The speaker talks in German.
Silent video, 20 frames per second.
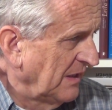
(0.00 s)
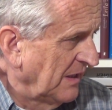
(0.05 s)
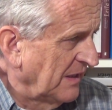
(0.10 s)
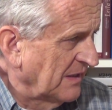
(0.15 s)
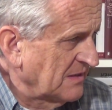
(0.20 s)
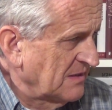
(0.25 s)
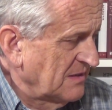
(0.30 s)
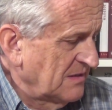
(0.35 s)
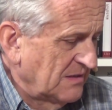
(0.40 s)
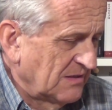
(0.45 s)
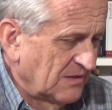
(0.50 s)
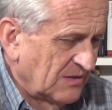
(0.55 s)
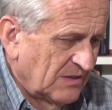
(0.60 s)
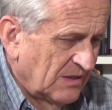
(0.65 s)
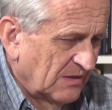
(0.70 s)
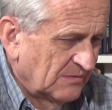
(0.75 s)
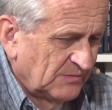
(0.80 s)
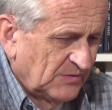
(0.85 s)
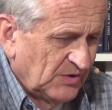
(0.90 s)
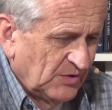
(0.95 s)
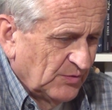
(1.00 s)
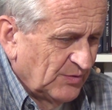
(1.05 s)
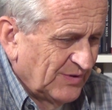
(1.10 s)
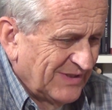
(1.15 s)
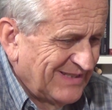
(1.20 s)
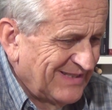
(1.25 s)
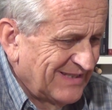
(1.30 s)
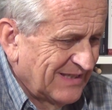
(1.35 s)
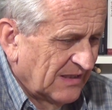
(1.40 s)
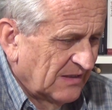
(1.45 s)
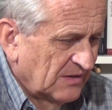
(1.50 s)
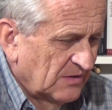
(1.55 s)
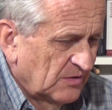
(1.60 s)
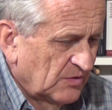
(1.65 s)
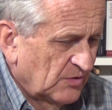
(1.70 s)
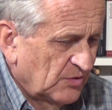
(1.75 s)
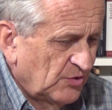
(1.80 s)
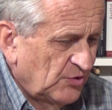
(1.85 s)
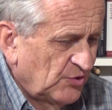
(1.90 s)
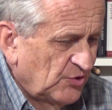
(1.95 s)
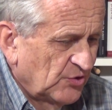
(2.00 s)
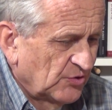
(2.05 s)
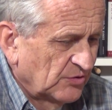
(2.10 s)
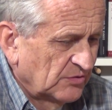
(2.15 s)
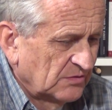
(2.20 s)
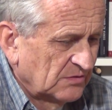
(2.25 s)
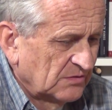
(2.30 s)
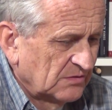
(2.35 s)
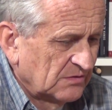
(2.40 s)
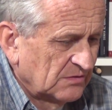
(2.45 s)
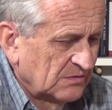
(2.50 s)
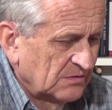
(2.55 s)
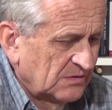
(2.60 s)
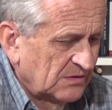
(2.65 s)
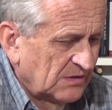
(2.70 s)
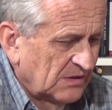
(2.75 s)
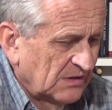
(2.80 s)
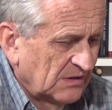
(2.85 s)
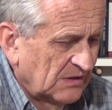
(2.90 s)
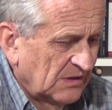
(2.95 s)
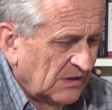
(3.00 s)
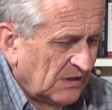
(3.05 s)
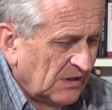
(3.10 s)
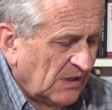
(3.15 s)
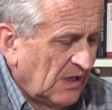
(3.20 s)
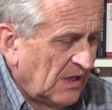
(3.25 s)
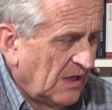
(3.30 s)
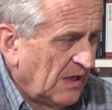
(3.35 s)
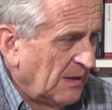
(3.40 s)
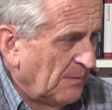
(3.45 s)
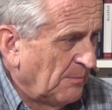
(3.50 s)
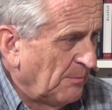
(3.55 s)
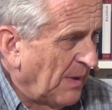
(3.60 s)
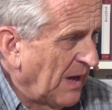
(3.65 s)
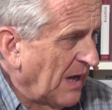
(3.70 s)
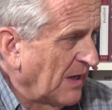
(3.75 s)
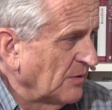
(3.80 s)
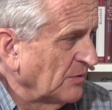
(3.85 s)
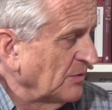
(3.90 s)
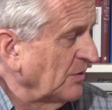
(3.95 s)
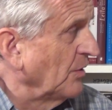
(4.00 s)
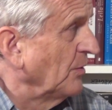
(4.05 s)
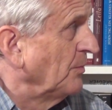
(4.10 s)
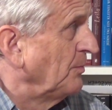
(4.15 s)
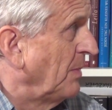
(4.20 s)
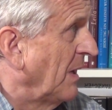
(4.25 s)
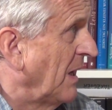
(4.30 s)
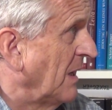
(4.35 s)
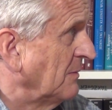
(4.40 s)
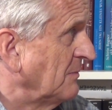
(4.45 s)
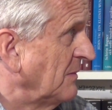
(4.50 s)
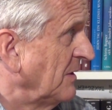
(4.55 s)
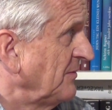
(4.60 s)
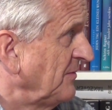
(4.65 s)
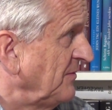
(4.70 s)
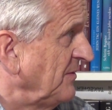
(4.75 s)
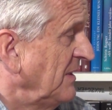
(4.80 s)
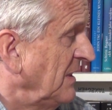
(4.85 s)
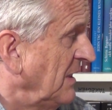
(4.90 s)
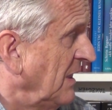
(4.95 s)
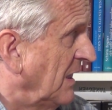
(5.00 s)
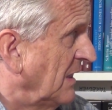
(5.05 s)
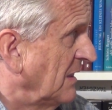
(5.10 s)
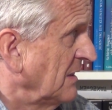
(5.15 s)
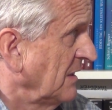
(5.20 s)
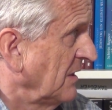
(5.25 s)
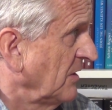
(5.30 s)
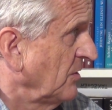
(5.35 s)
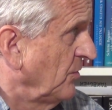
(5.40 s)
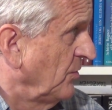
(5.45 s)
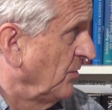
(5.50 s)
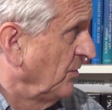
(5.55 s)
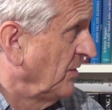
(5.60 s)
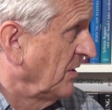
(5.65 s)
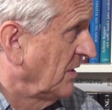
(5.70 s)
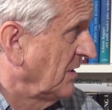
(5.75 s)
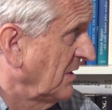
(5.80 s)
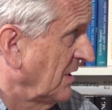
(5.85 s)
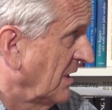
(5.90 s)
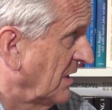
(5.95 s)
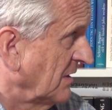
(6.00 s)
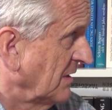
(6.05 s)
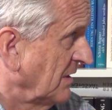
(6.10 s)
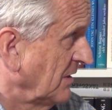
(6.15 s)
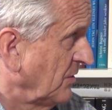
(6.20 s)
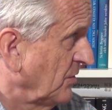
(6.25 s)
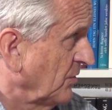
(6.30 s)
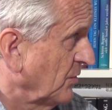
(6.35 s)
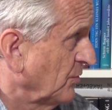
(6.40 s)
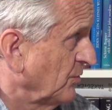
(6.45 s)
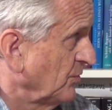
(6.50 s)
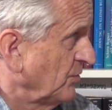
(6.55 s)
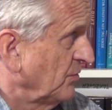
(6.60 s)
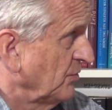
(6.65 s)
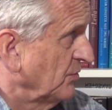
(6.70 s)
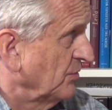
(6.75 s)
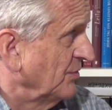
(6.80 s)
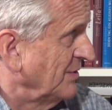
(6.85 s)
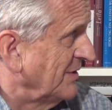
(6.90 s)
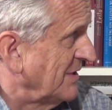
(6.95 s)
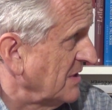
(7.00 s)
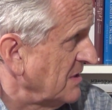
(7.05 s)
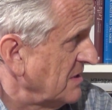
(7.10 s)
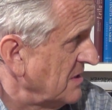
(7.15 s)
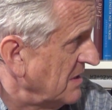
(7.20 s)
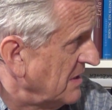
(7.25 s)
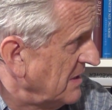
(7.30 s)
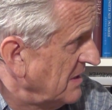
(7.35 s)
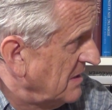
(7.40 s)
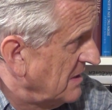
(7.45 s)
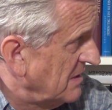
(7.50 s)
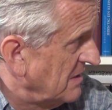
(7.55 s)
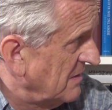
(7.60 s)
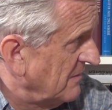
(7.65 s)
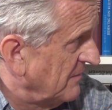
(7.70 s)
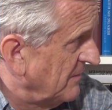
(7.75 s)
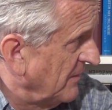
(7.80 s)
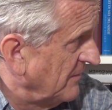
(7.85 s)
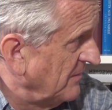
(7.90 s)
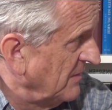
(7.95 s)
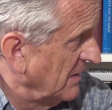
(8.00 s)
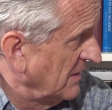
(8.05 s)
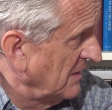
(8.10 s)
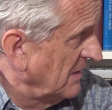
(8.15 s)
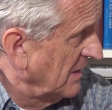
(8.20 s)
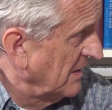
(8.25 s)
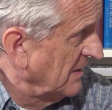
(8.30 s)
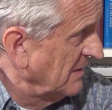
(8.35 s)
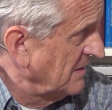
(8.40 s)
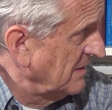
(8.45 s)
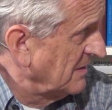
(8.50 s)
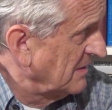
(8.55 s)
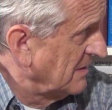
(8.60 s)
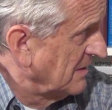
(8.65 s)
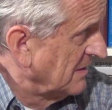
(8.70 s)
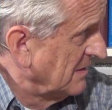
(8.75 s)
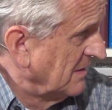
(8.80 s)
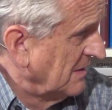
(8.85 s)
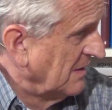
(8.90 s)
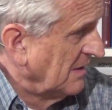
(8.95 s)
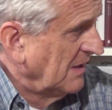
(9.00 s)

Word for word: Erstens haben die USA auch schon unter Barack Obama viel angekündigt, angedroht und es nicht verwirklicht.